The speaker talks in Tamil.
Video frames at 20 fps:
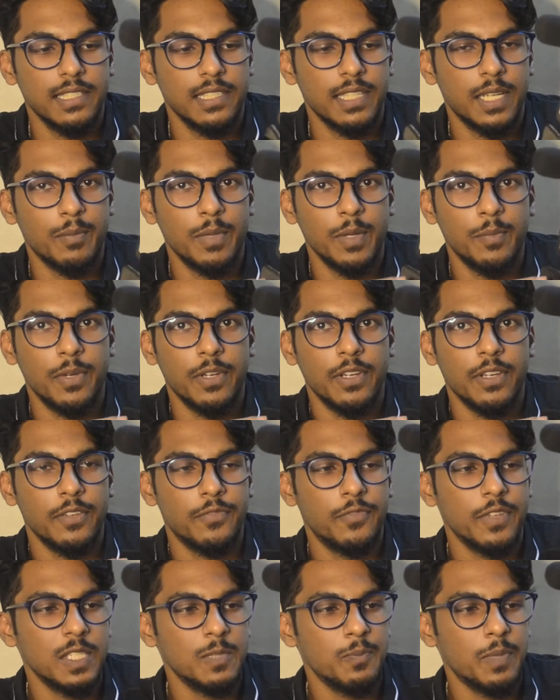நம்ம இப்போ
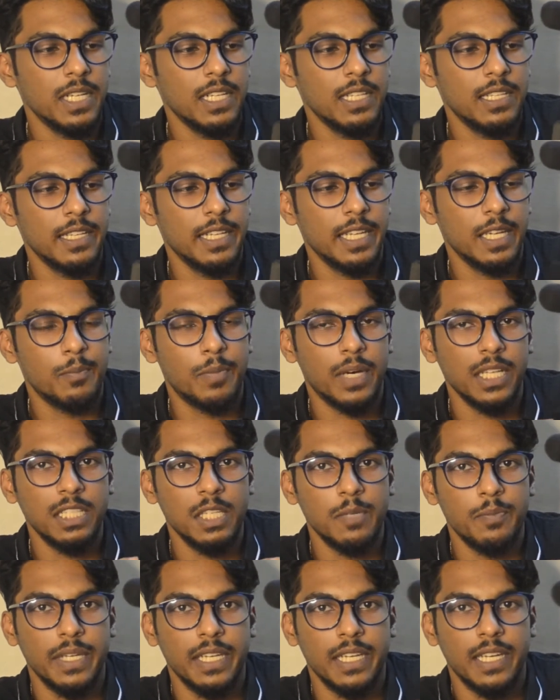ஃபிக்ஸ் பண்ணது நீங்கள்
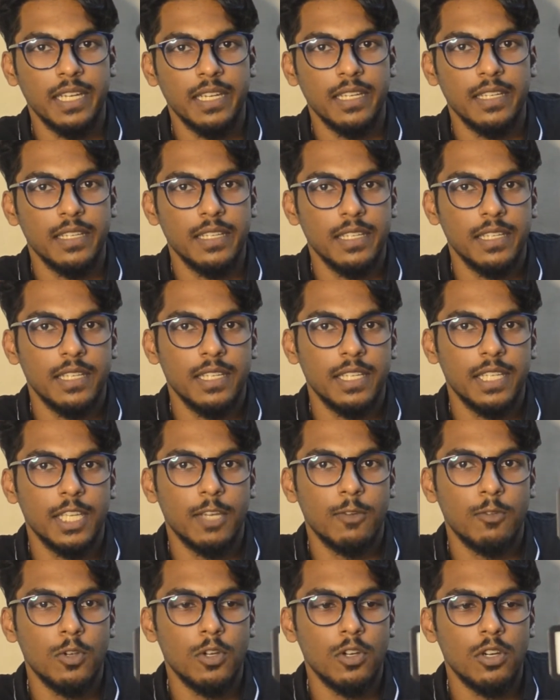பார்த்துருப்பீங்க
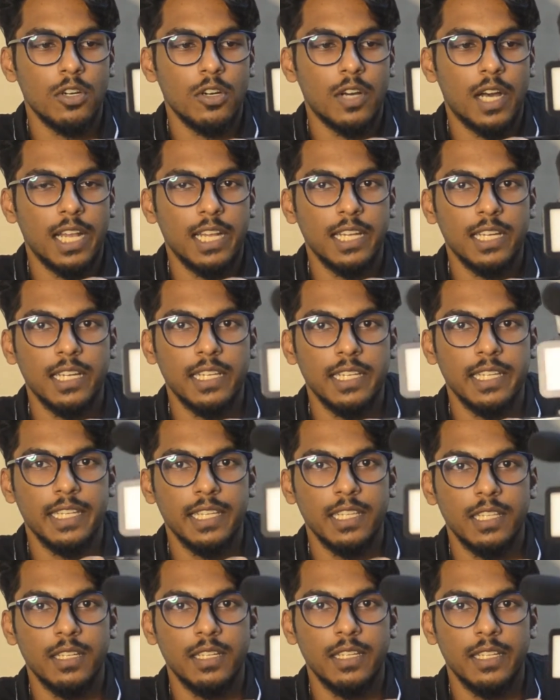எவ்வளோ அழகாக
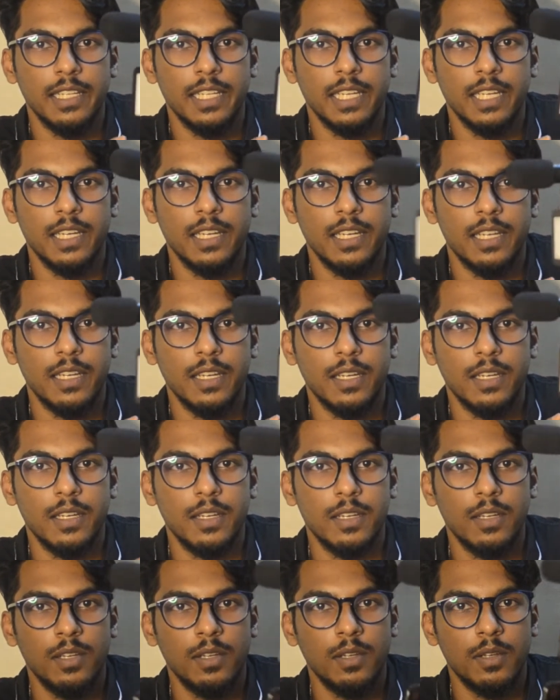நிற்கிதுன்னு நீங்கள்
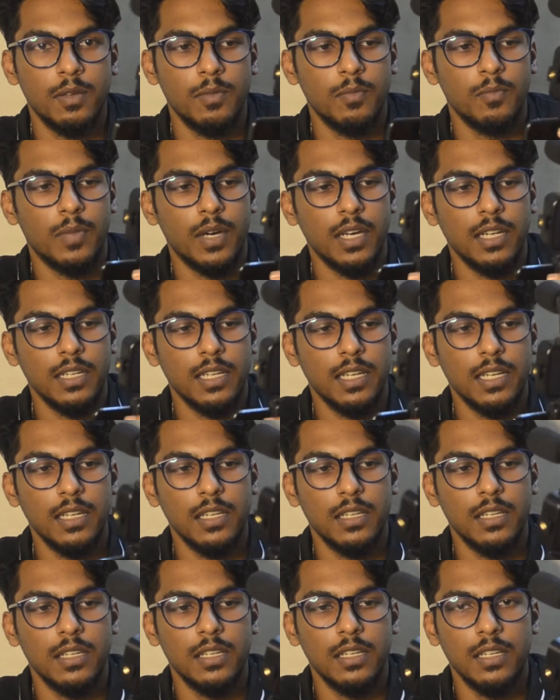பாருங்கள்
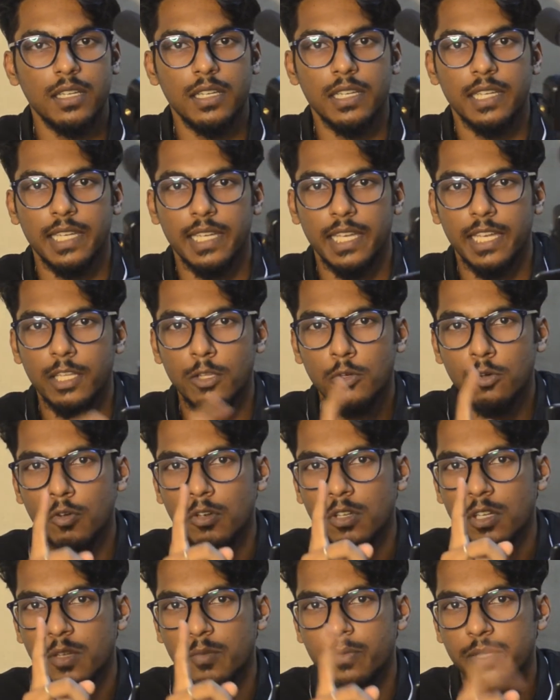ஏதோ ஒரு
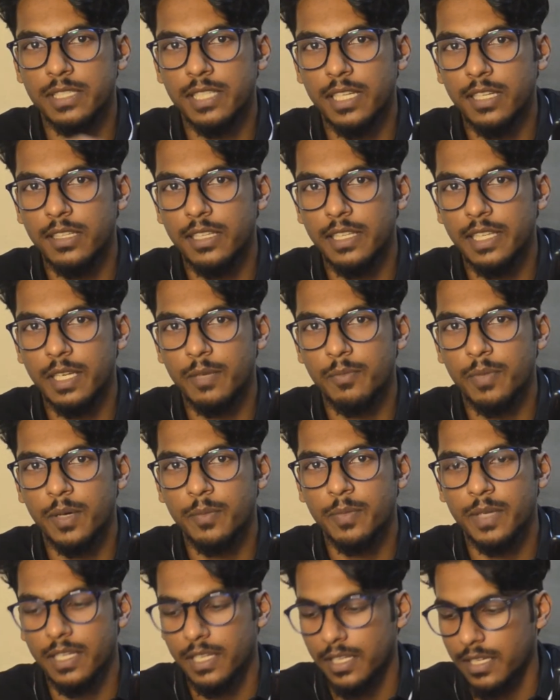மிஸ் ஆகுதுன்னு நீங்கள்
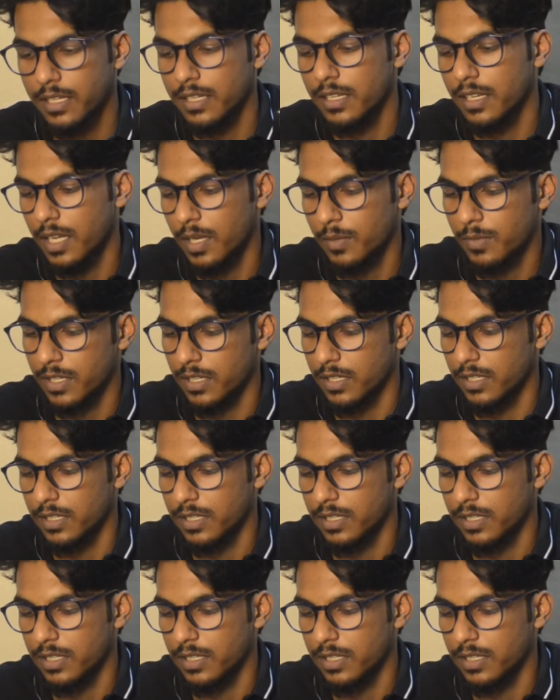பார்ப்பீங்களே ஆமாம்